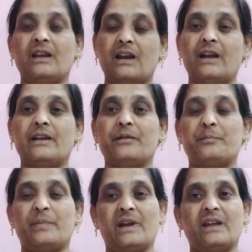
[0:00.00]
ఇలాంటి
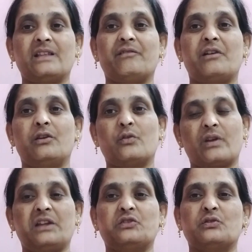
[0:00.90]
పేదవాళ్ళు
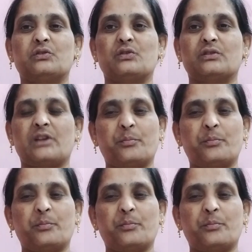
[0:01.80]
రైతులతో